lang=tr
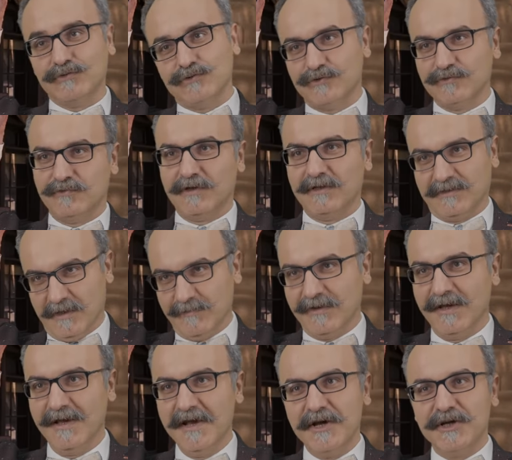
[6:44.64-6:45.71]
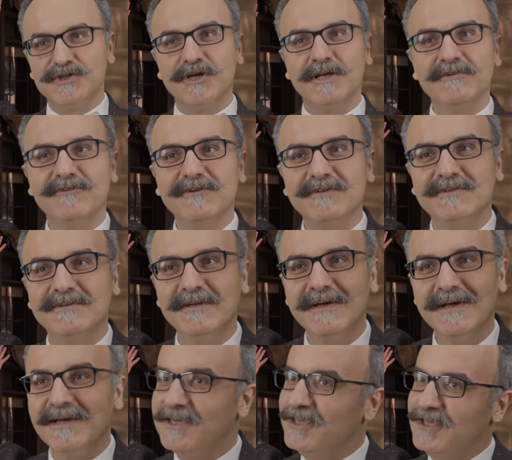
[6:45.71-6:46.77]
suçlu falan. Tabii şerifiniz
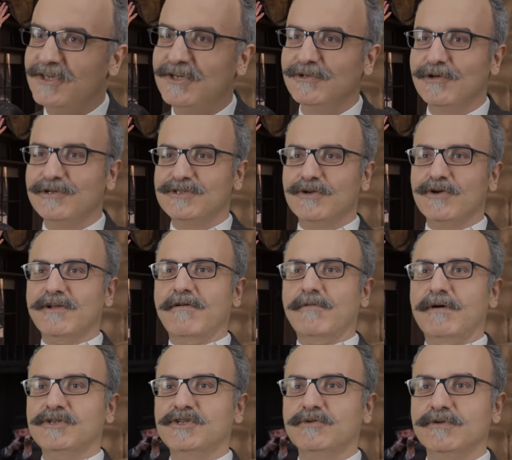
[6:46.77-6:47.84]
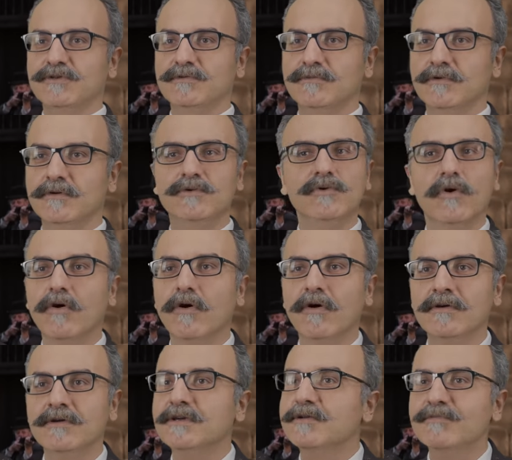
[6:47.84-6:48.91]
2 yıl önce göreve başlamadı mı?
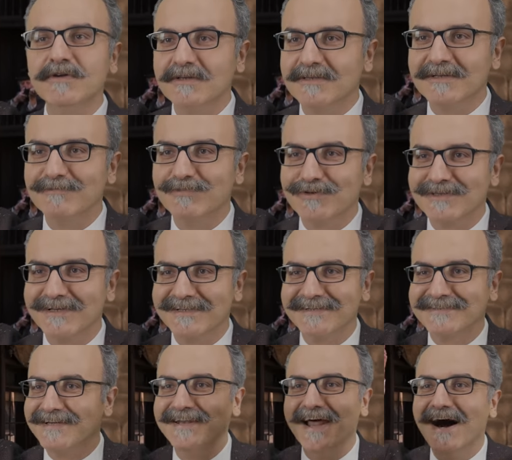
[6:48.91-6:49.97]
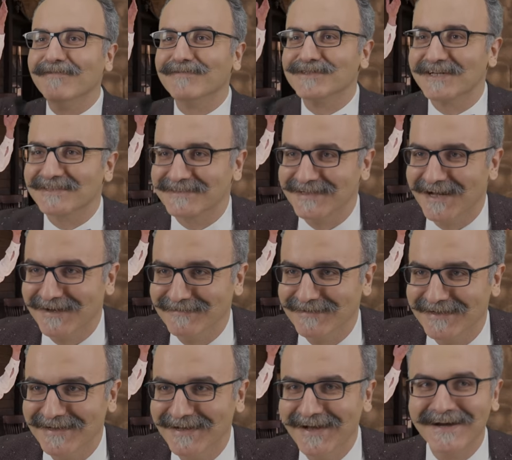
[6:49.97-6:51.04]
Yo 20 yıldır burada dese ne yapacaksın abi?
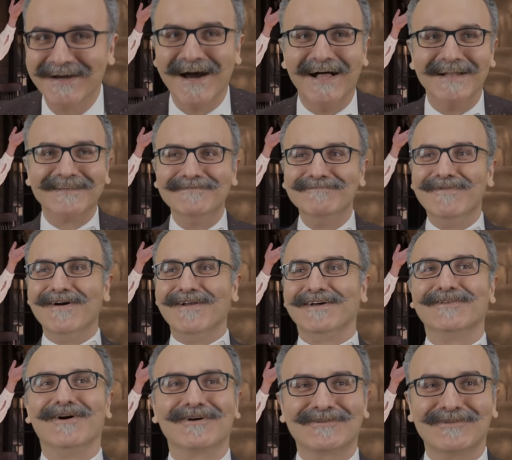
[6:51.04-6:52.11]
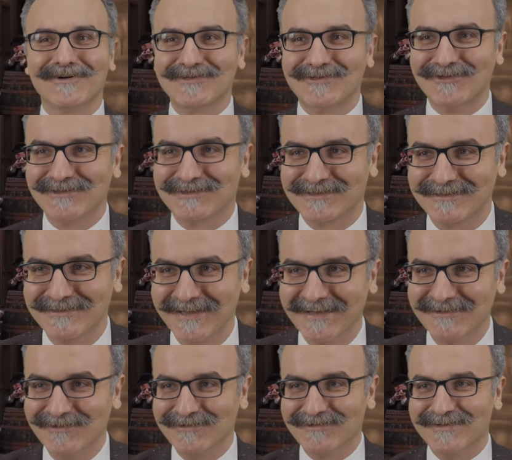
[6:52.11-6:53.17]
Kaldım böyle Doktor Schultz.
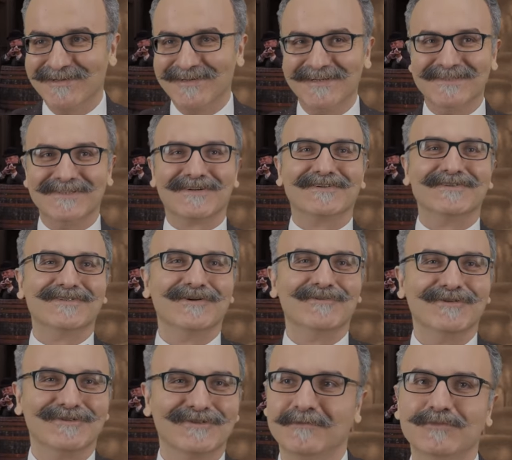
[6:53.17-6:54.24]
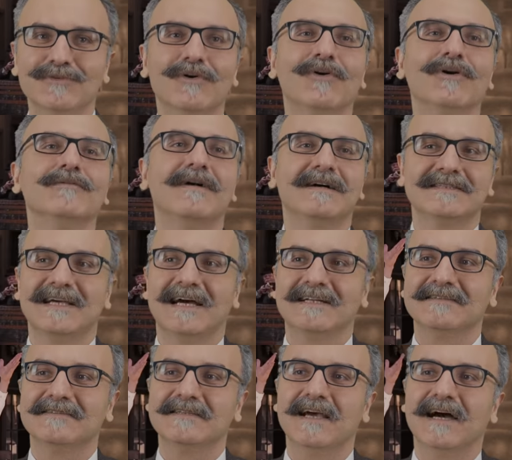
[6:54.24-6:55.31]
Lan düzgün İngilizce konuşamıyorsun. Bu olmaz
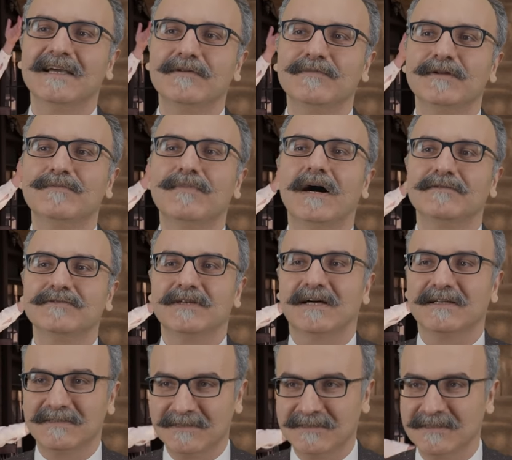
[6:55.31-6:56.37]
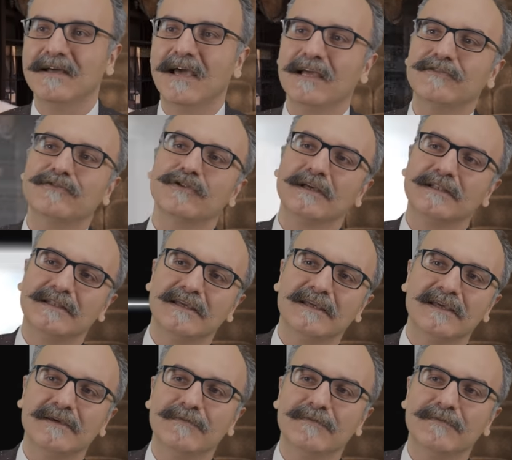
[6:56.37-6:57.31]
yani siyahi bir bounty hunter Hateful Eight'teki